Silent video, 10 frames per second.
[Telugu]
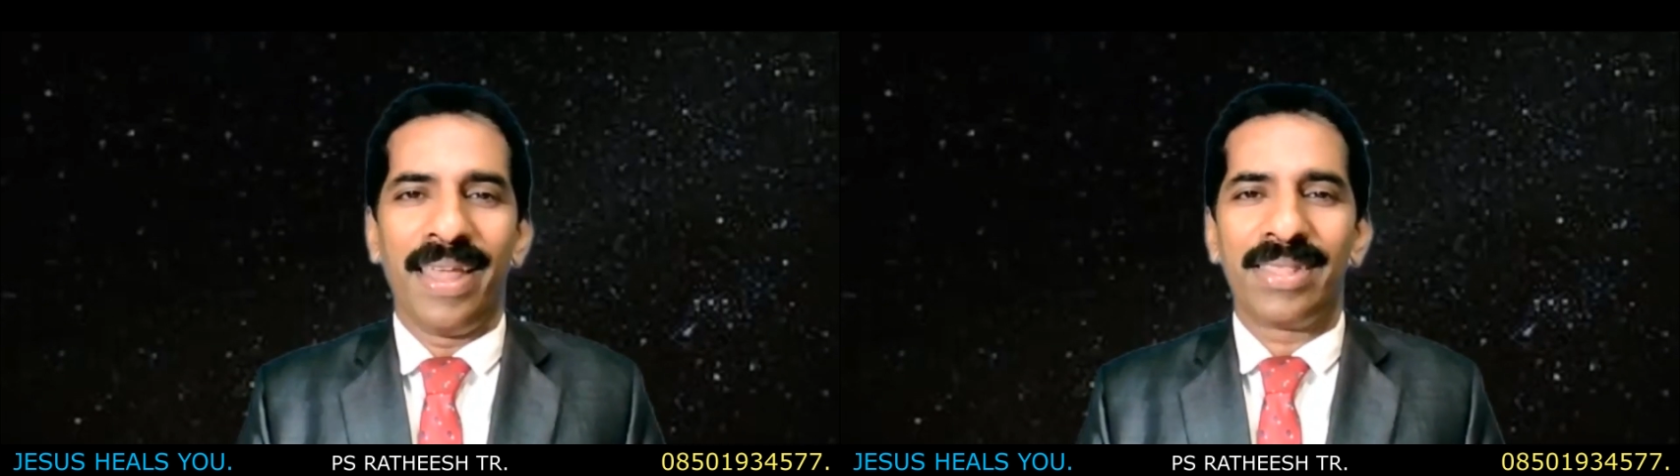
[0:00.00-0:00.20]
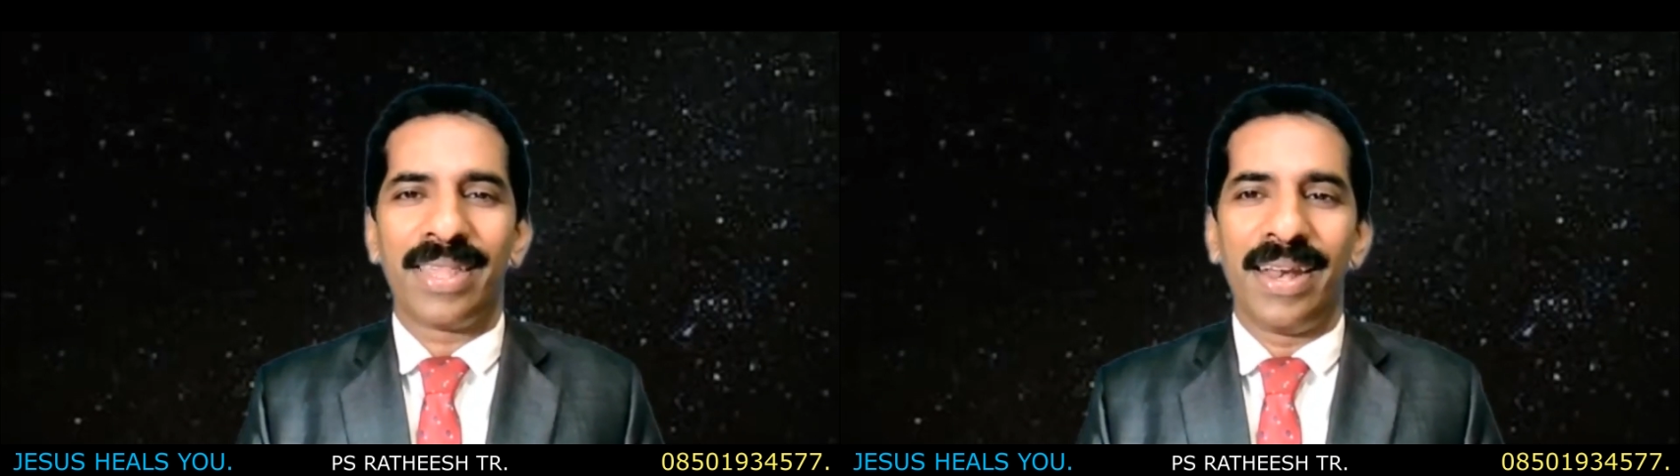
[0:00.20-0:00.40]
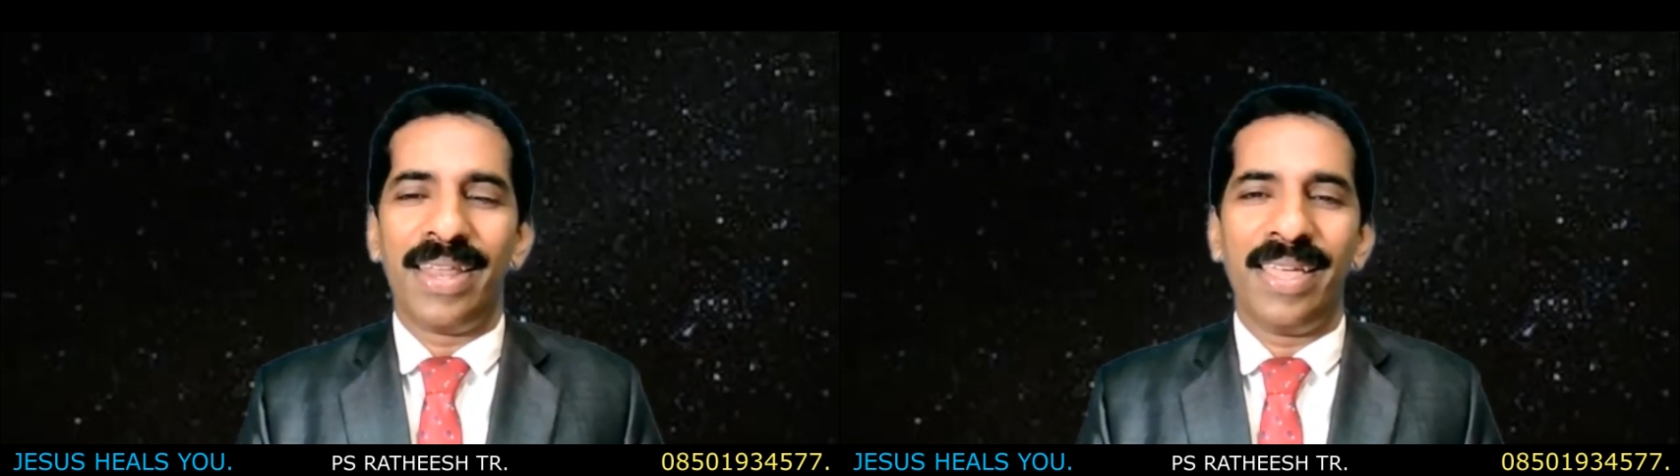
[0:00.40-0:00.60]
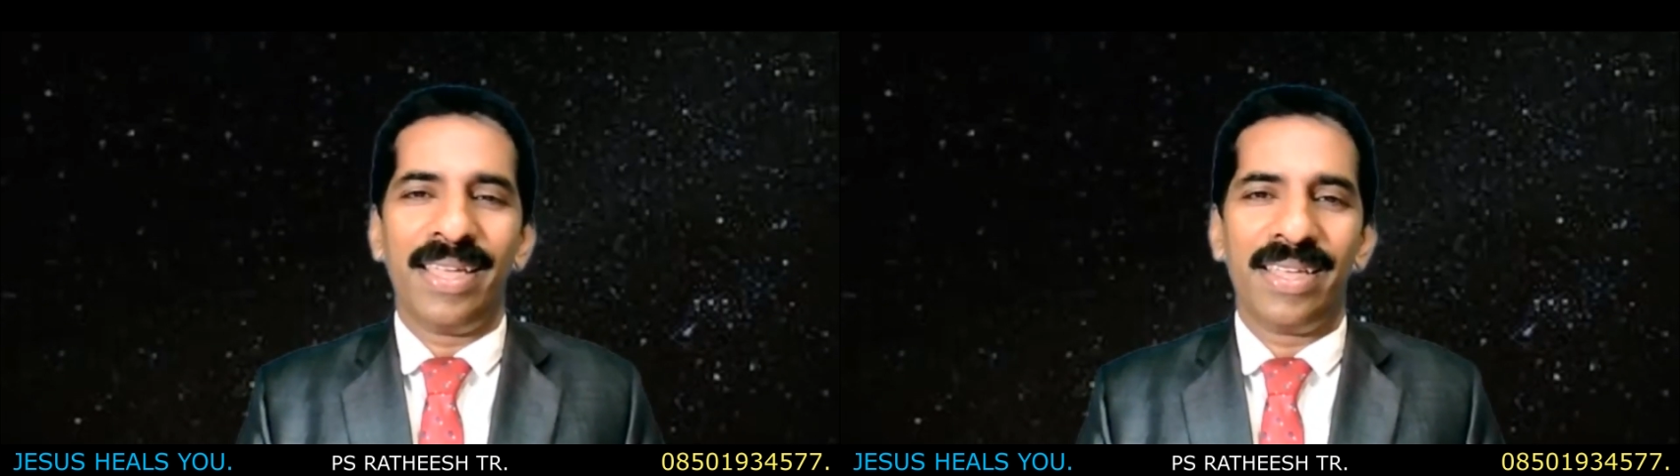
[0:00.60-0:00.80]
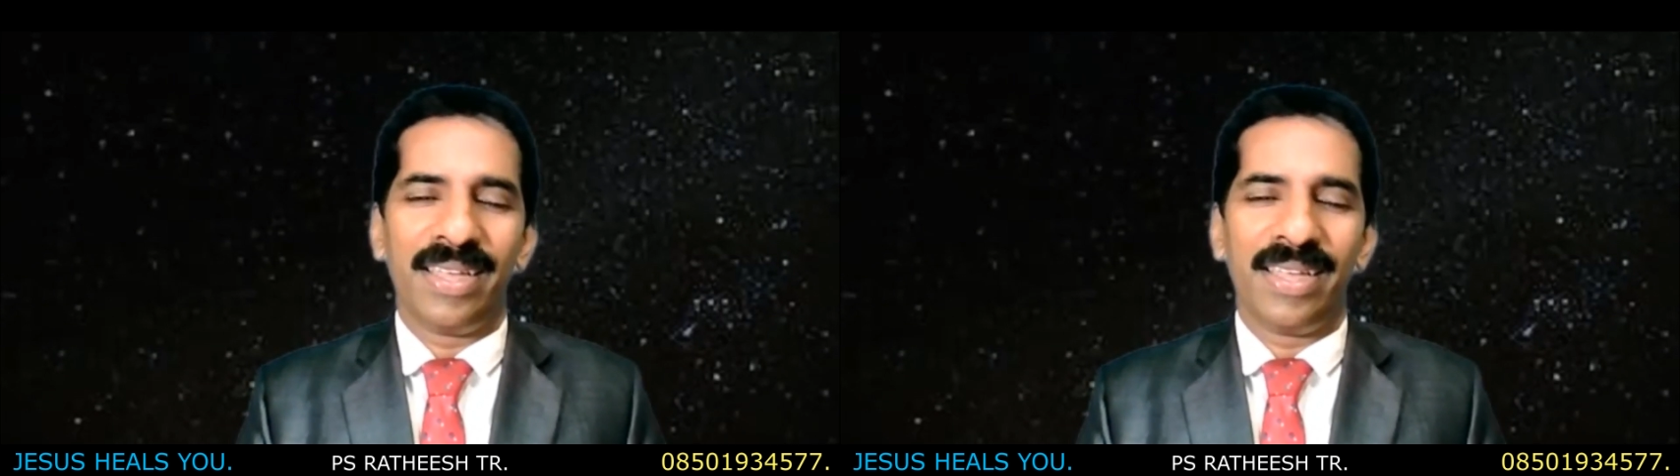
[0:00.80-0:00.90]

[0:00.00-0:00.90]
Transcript: నా తండ్రి